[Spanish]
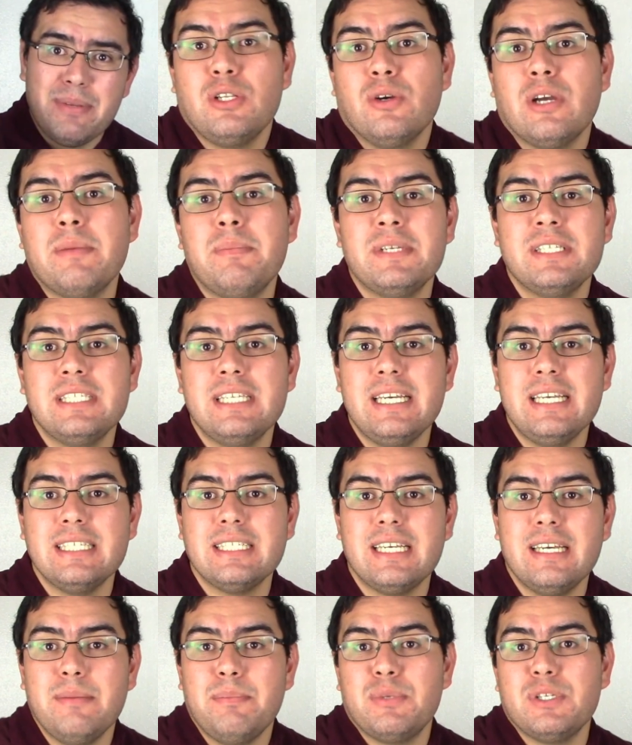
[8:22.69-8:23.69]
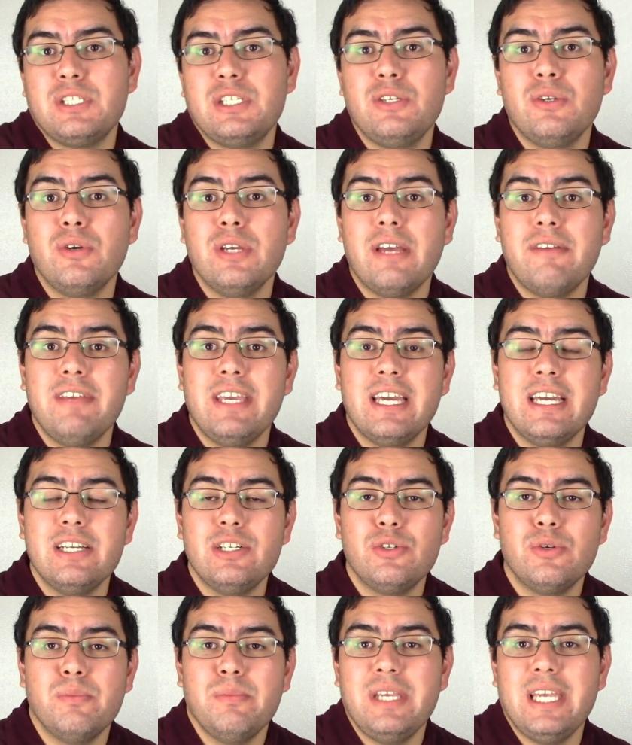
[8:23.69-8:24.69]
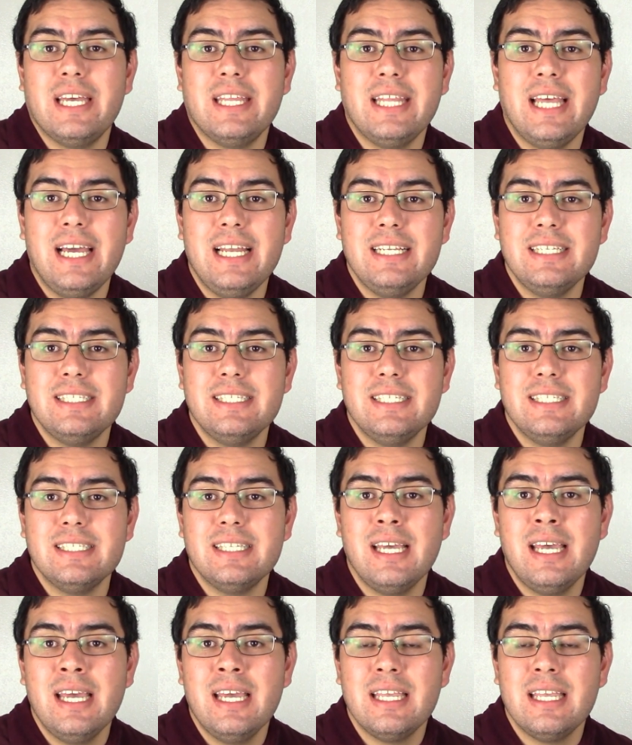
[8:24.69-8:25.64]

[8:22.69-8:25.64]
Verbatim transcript: Lo que pensé es que pues si yo ya había hecho mi análisis,